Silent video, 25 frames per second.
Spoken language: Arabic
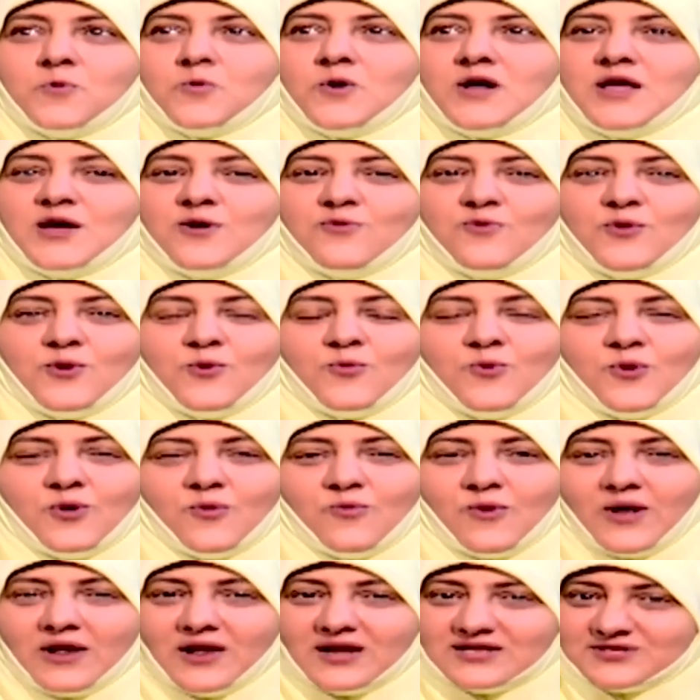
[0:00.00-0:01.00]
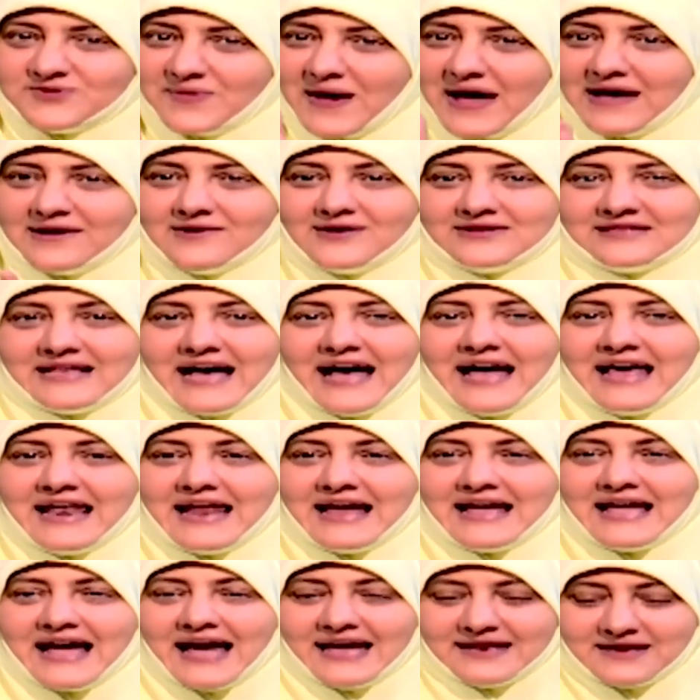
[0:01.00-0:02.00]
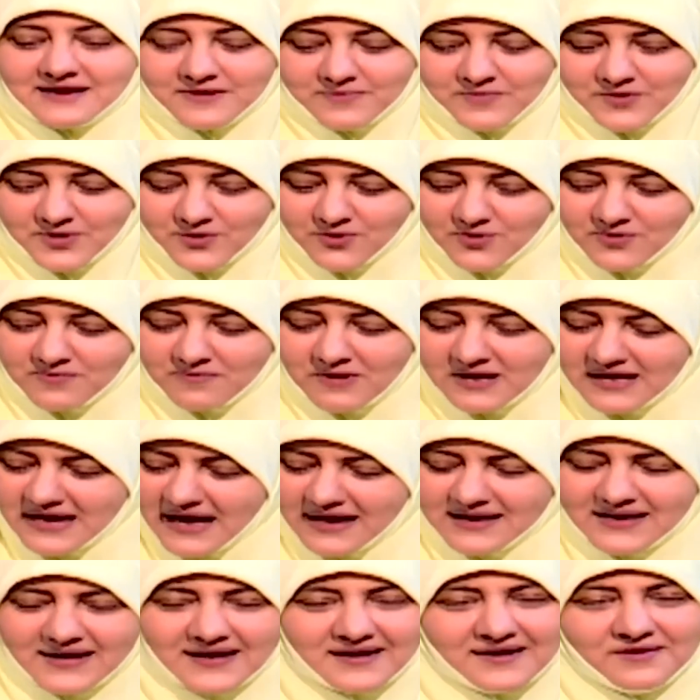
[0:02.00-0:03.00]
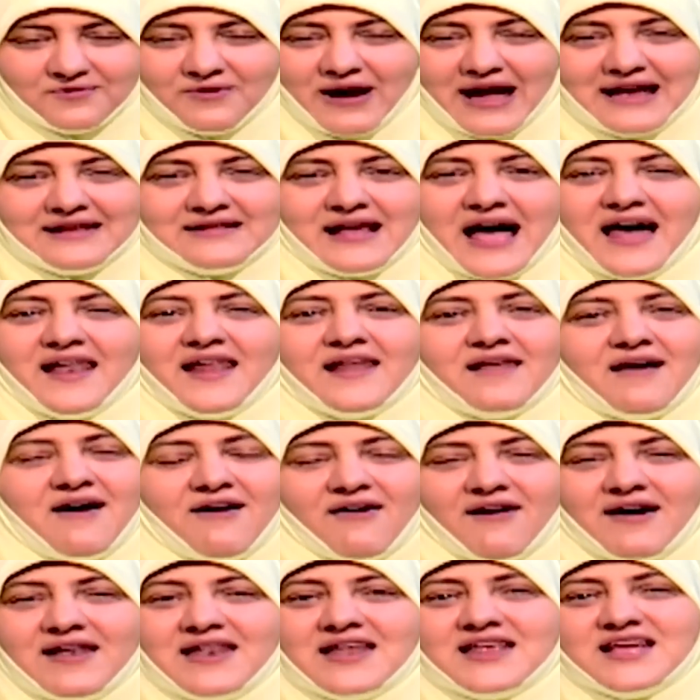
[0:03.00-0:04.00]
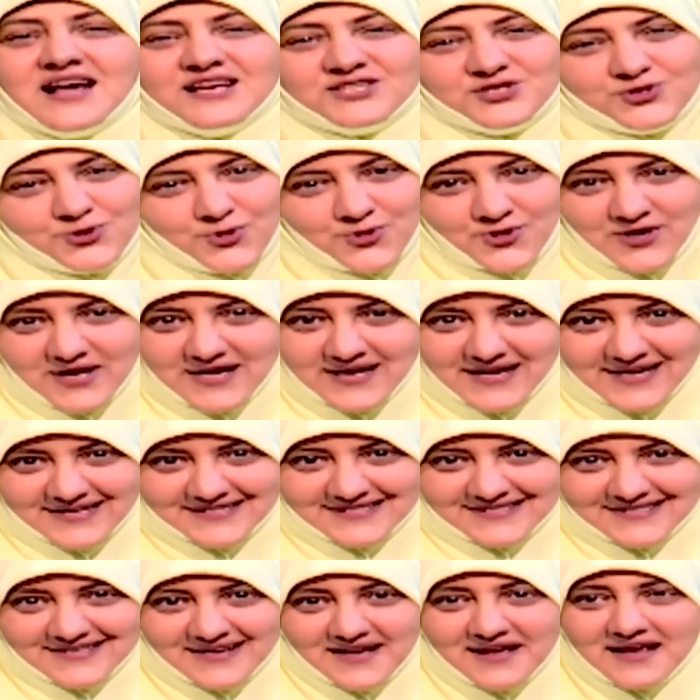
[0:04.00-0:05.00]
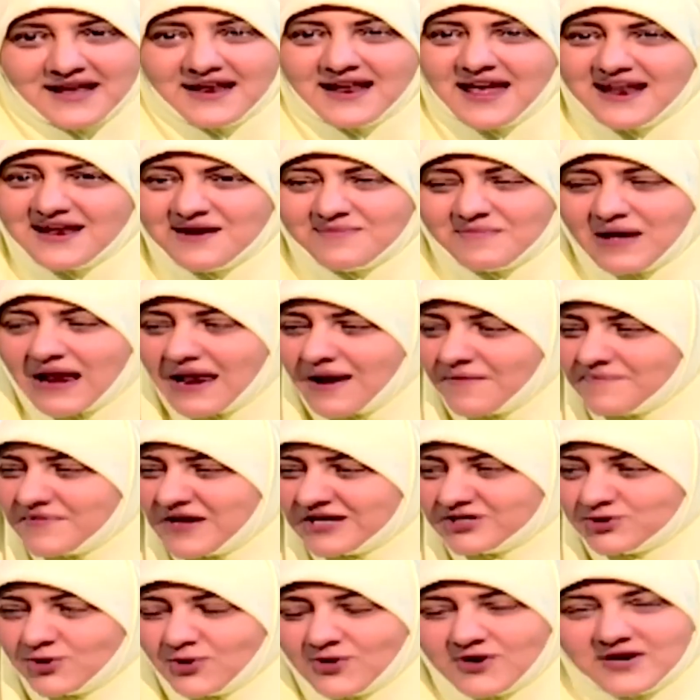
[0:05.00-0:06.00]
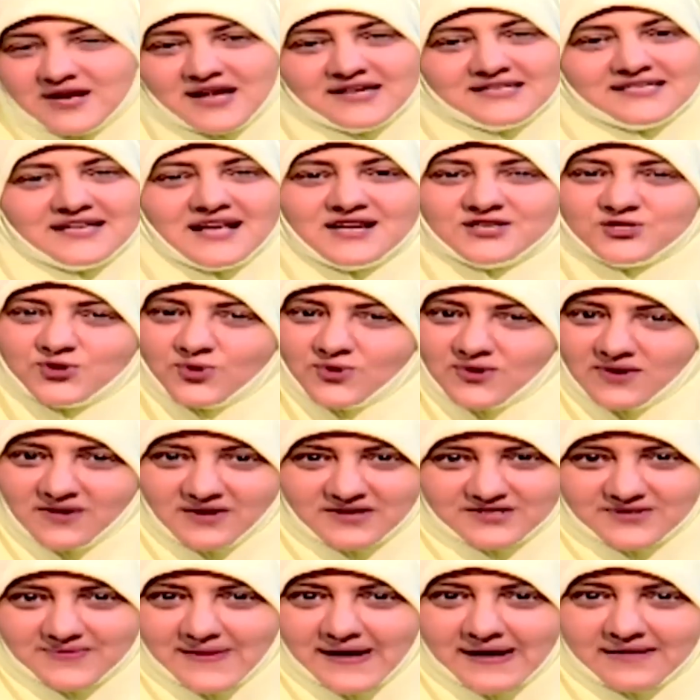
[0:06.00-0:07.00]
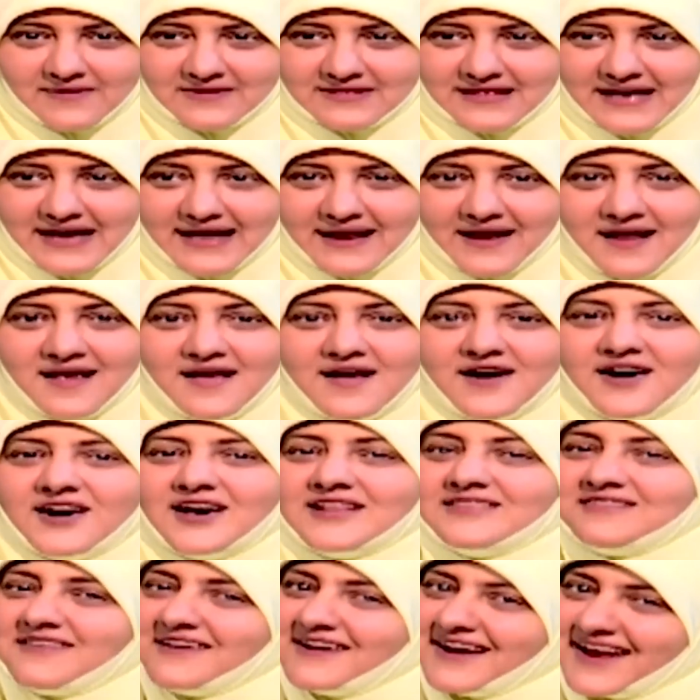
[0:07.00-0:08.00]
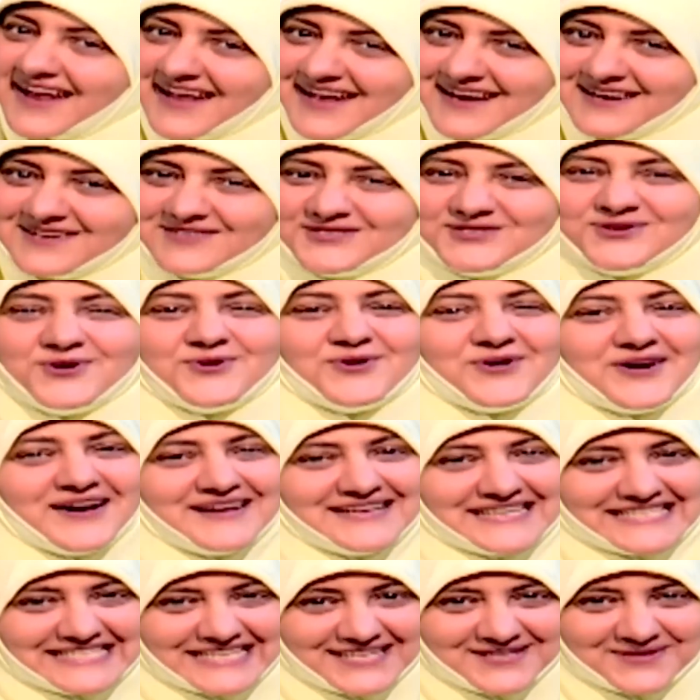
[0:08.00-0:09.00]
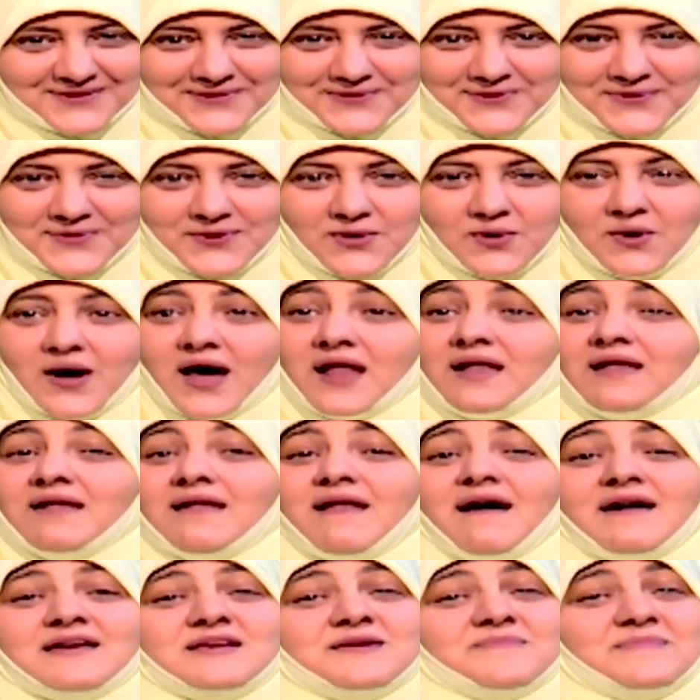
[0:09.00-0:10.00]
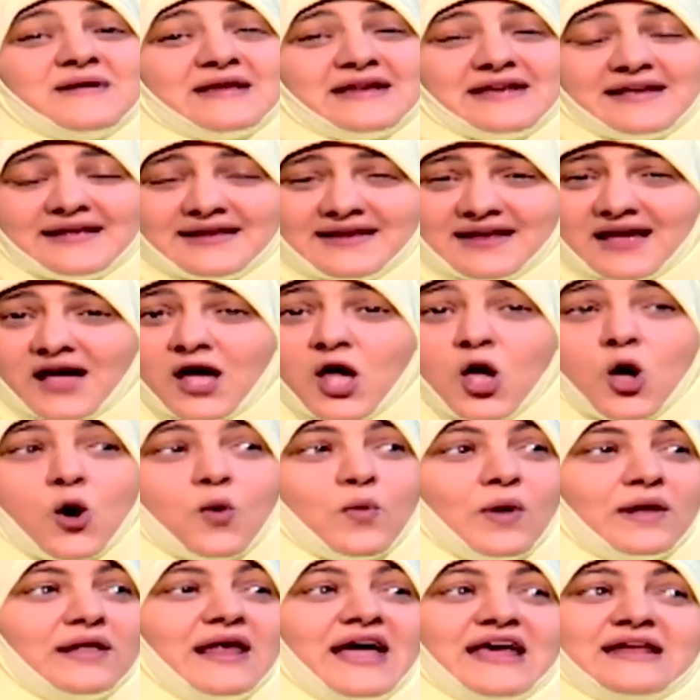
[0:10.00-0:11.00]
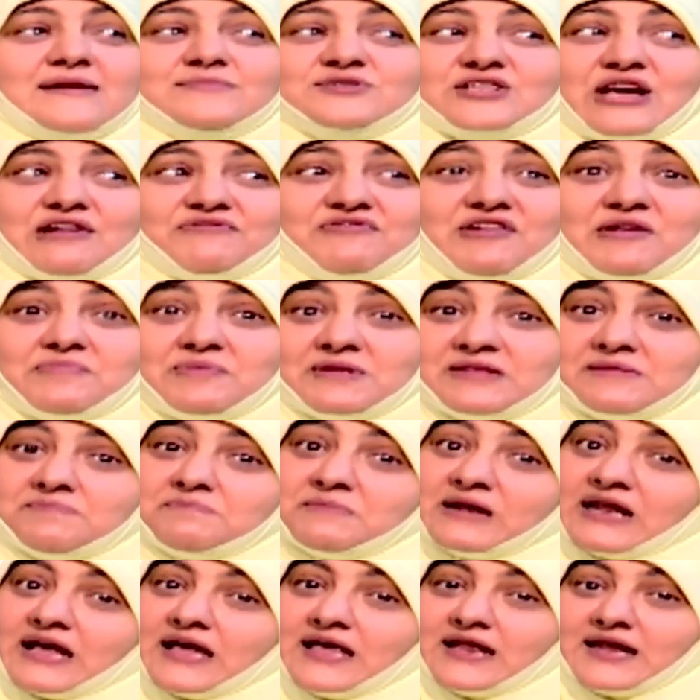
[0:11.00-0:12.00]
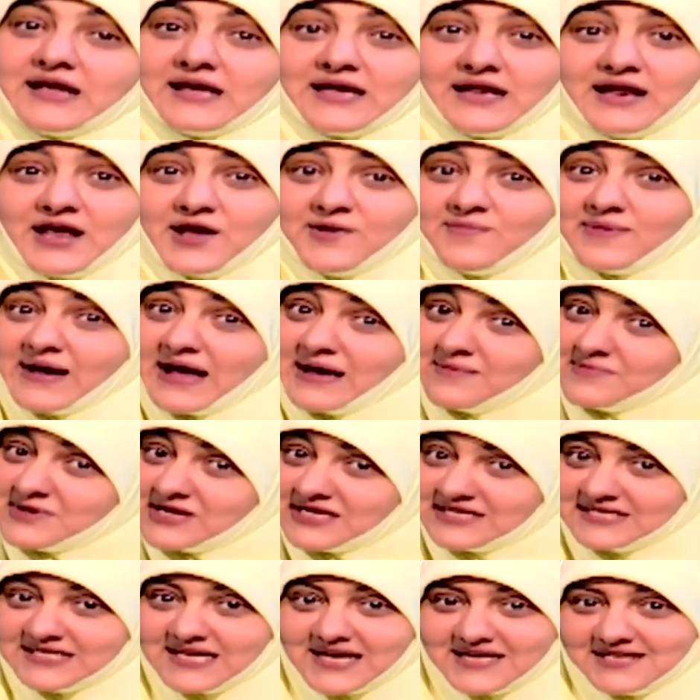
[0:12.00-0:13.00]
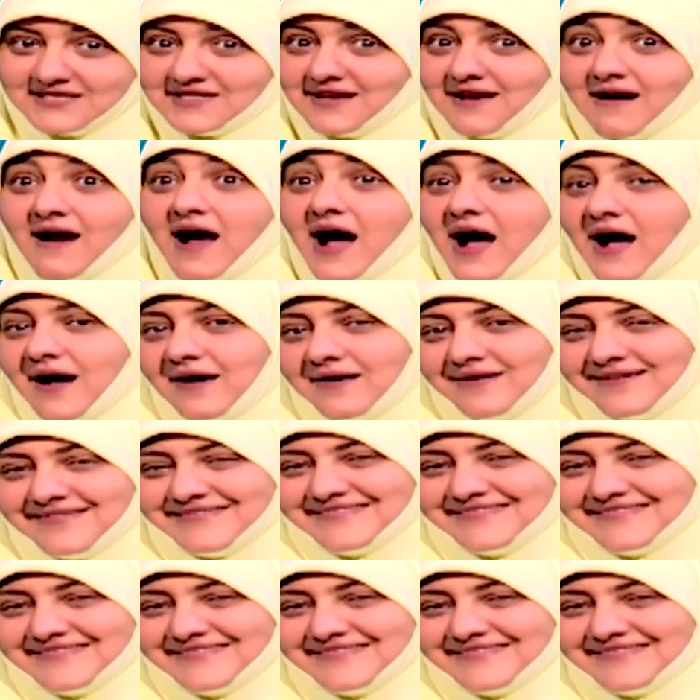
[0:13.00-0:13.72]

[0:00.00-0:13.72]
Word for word: والله سبحانه وتعالى يعني بيقول يعني الواحد على الاقل يشكر الناس لان من لم يشكر الناس لا يشكر الله سبحانه وتعالى كتر خيرك شكرا يا ست الكل الله يبارك لك والله احنا مش عارفين البيت من غيرك كان هيبقى عامل ازاي صراحه